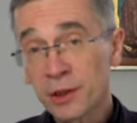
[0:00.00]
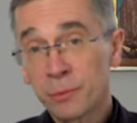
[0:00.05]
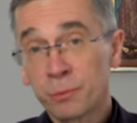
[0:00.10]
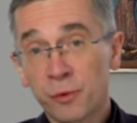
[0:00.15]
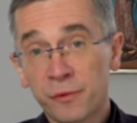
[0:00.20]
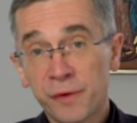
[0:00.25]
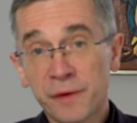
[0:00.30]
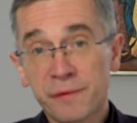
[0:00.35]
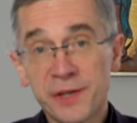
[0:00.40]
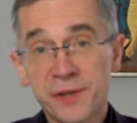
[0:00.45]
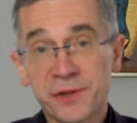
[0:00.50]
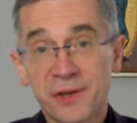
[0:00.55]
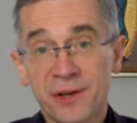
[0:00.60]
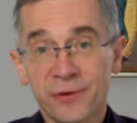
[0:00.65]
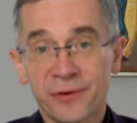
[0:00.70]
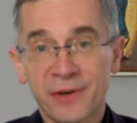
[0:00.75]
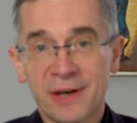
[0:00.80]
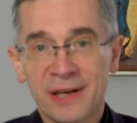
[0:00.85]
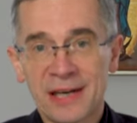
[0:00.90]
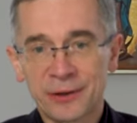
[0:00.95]
mówi w liście
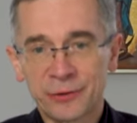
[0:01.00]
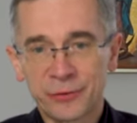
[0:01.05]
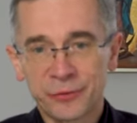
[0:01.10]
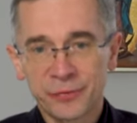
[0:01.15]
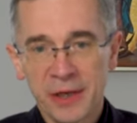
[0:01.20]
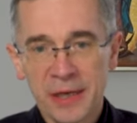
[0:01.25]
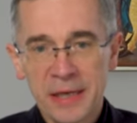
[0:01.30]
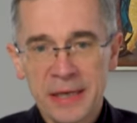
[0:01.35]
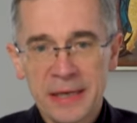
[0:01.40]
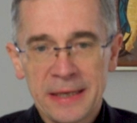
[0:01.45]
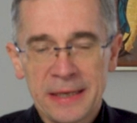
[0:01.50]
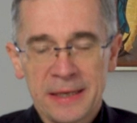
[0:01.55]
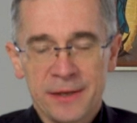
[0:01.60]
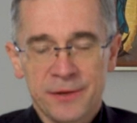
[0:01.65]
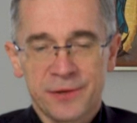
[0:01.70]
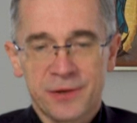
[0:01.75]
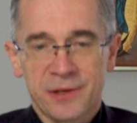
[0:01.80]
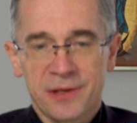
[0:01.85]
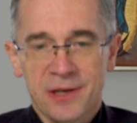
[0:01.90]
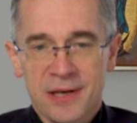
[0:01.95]
do Galatów,
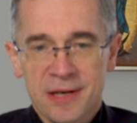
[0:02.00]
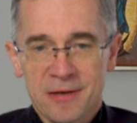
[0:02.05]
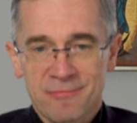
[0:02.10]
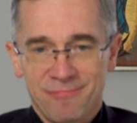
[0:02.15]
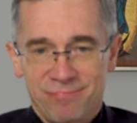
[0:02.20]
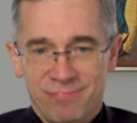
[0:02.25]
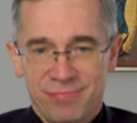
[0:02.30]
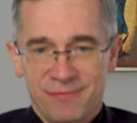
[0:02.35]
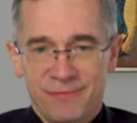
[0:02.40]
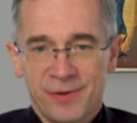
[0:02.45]
że,